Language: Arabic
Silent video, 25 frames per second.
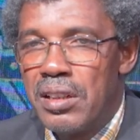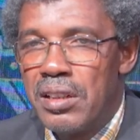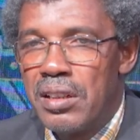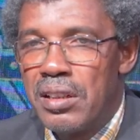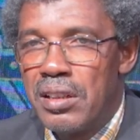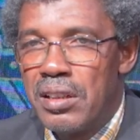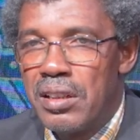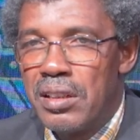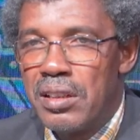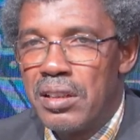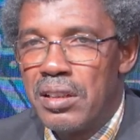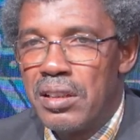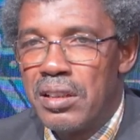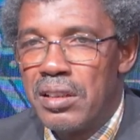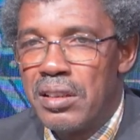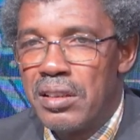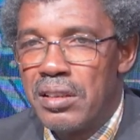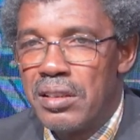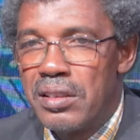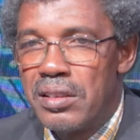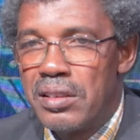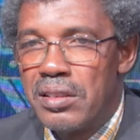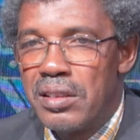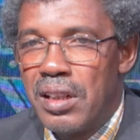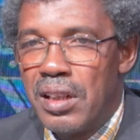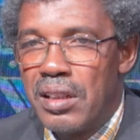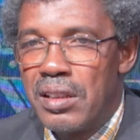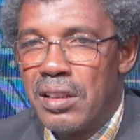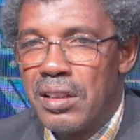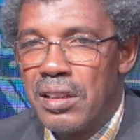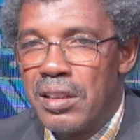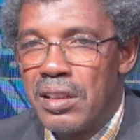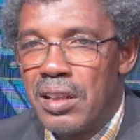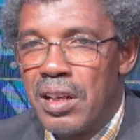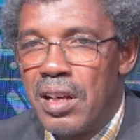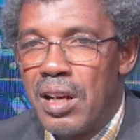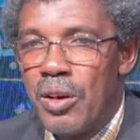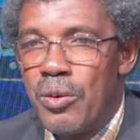آه،
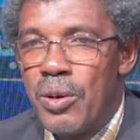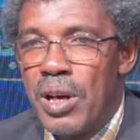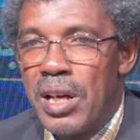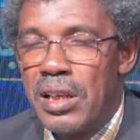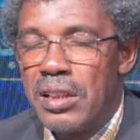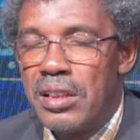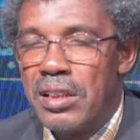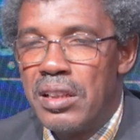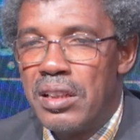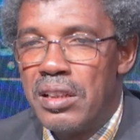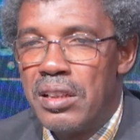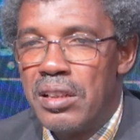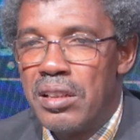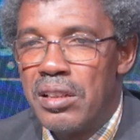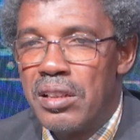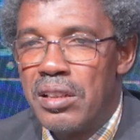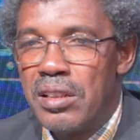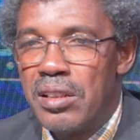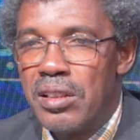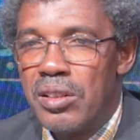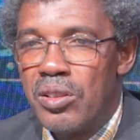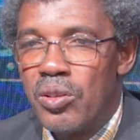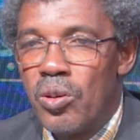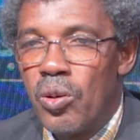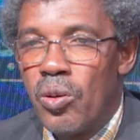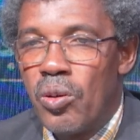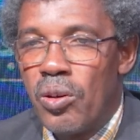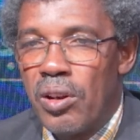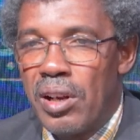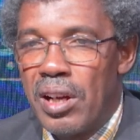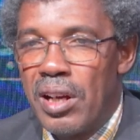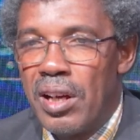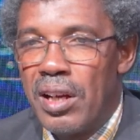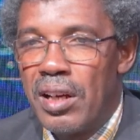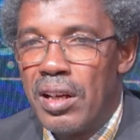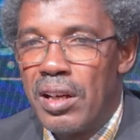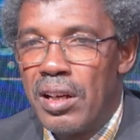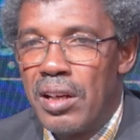يعني قوانين
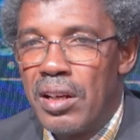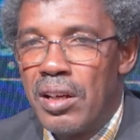أخرى